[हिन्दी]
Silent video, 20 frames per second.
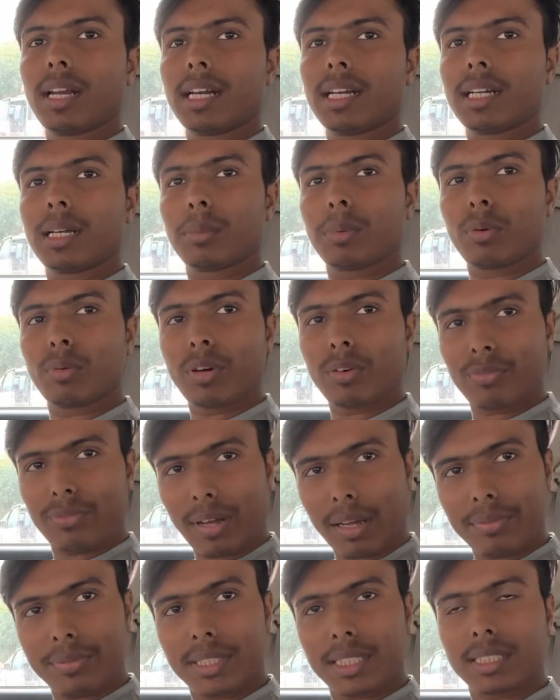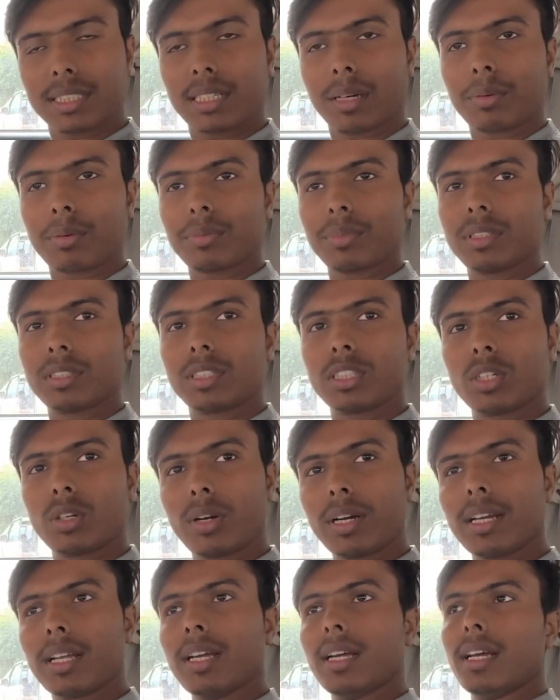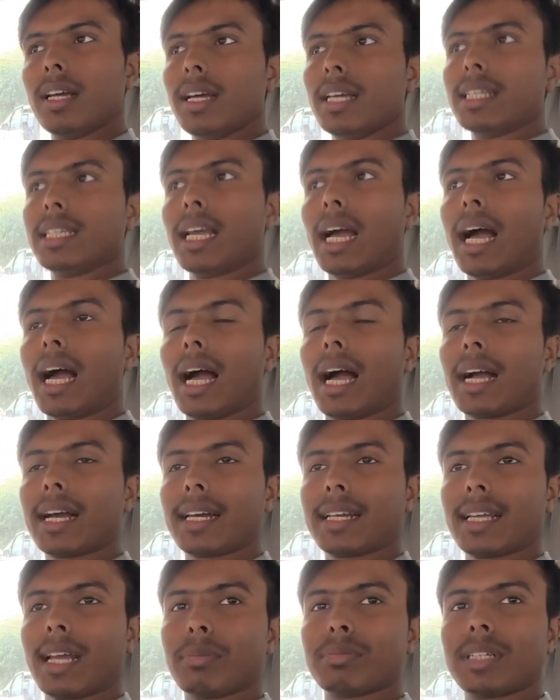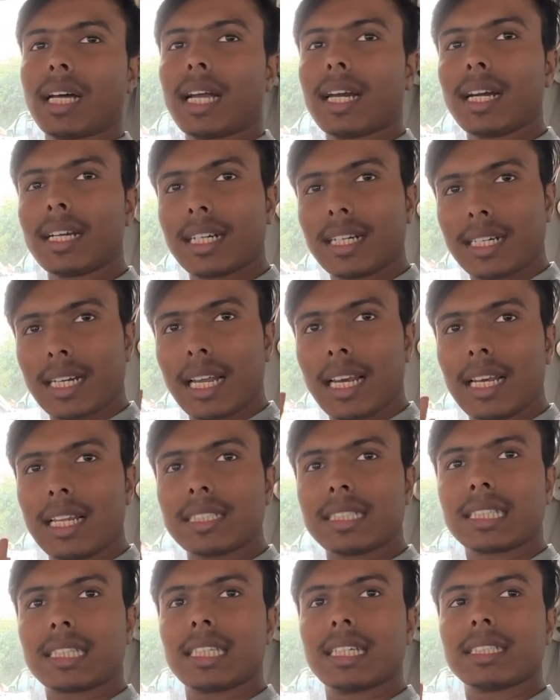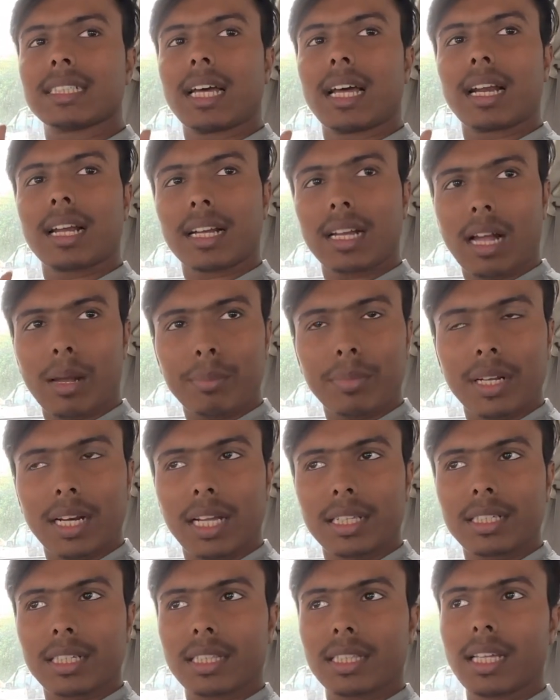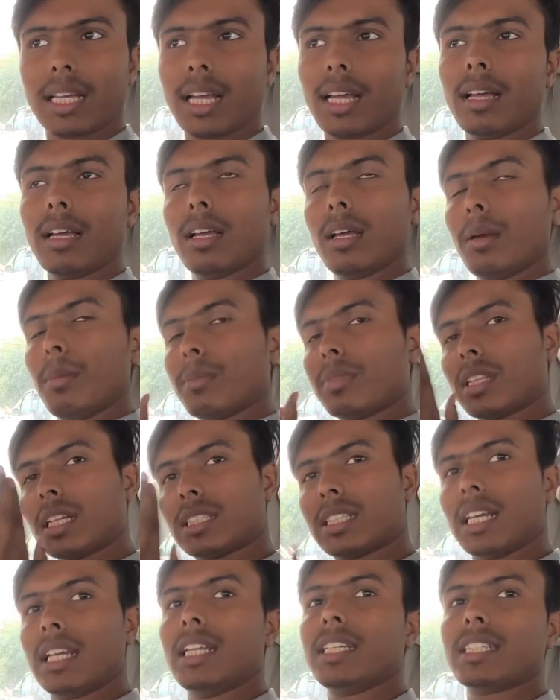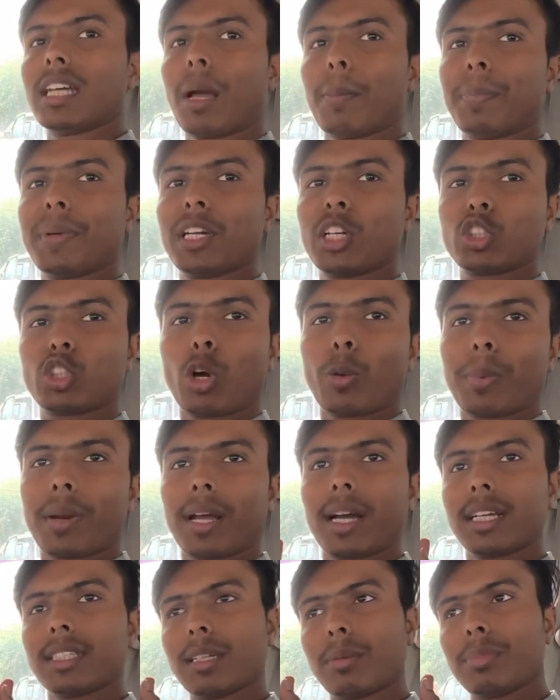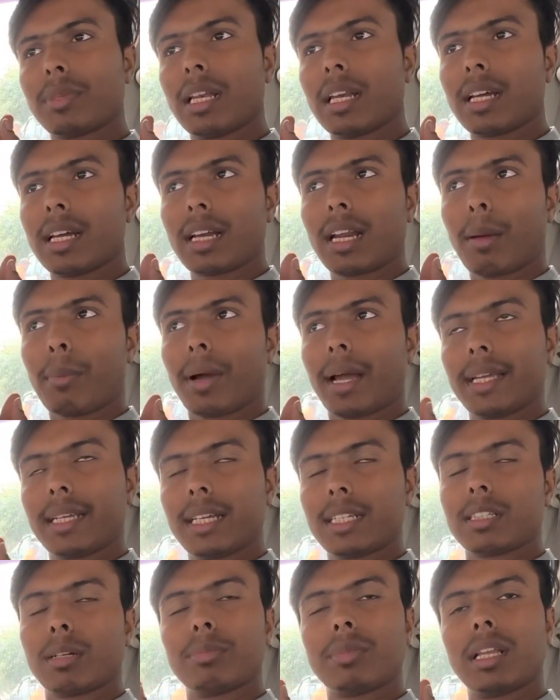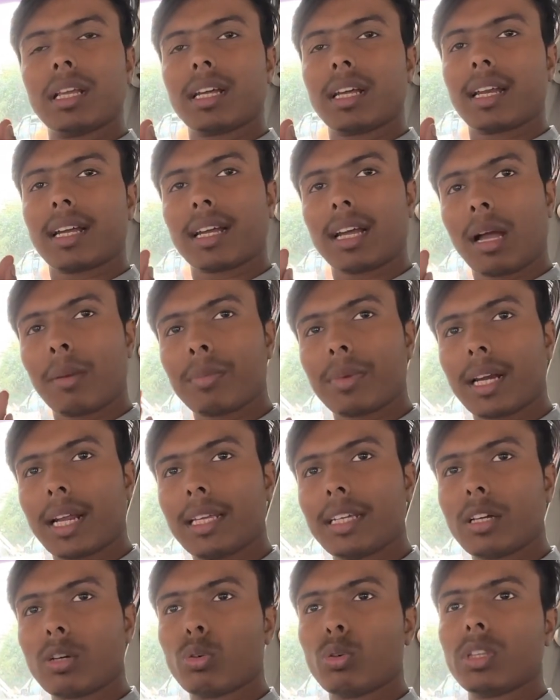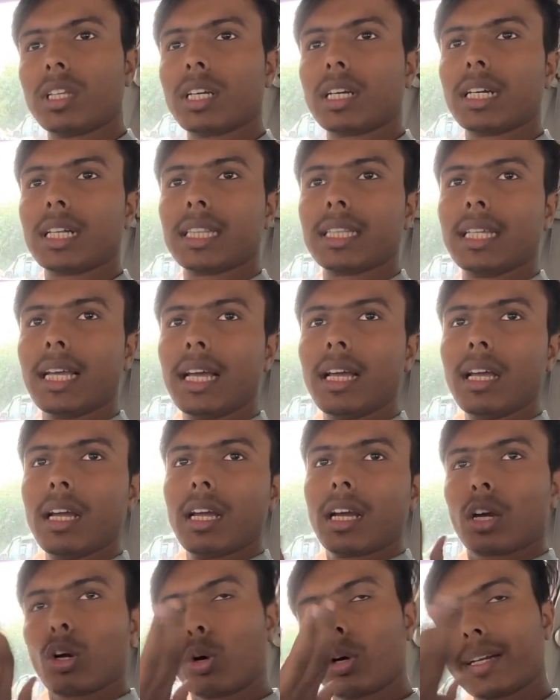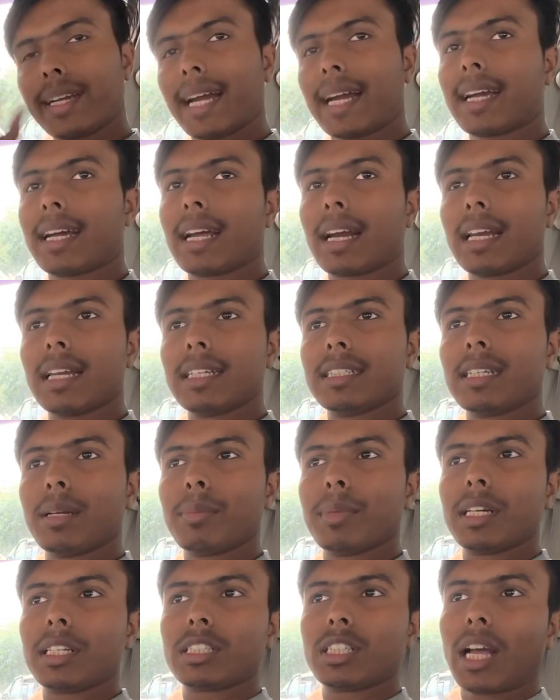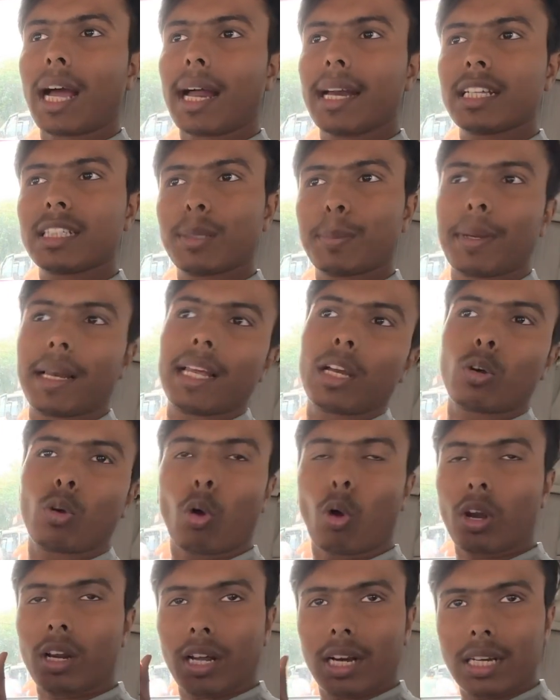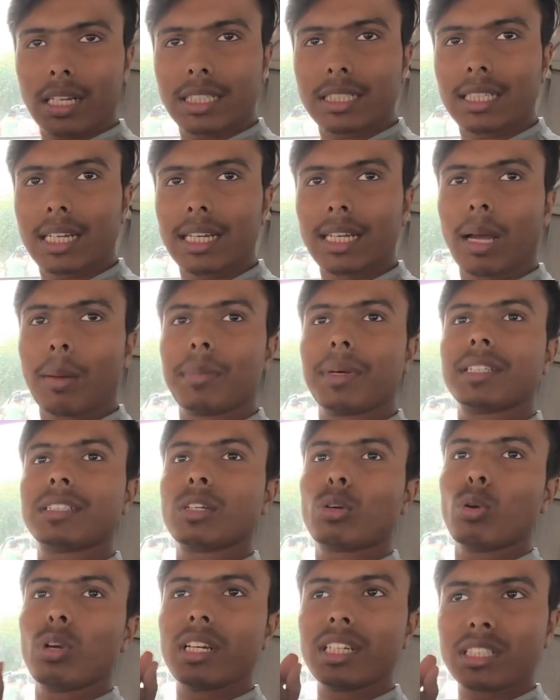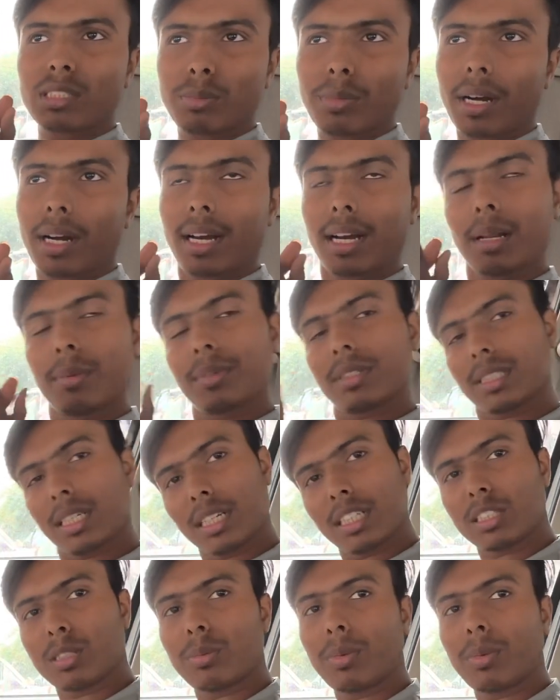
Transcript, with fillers: नाइन डबल वन फाइव सिक्स सेवन वन जीरो एट यहाँ आकर के आप सारा डिटेल ले सकते हैं सारा काम करा सकते हैं तसली से आप ही का शॉप रहेगा जब दिल करे आप आइए जब दिल करे काम कराइए कोई दिक्कत नहीं है कांटेक्ट कर लीजिए मेरे से आने से पहले कॉल कर लीजिए या मेरे से कोई लिस्ट मंगाना है मेरे से लिस्ट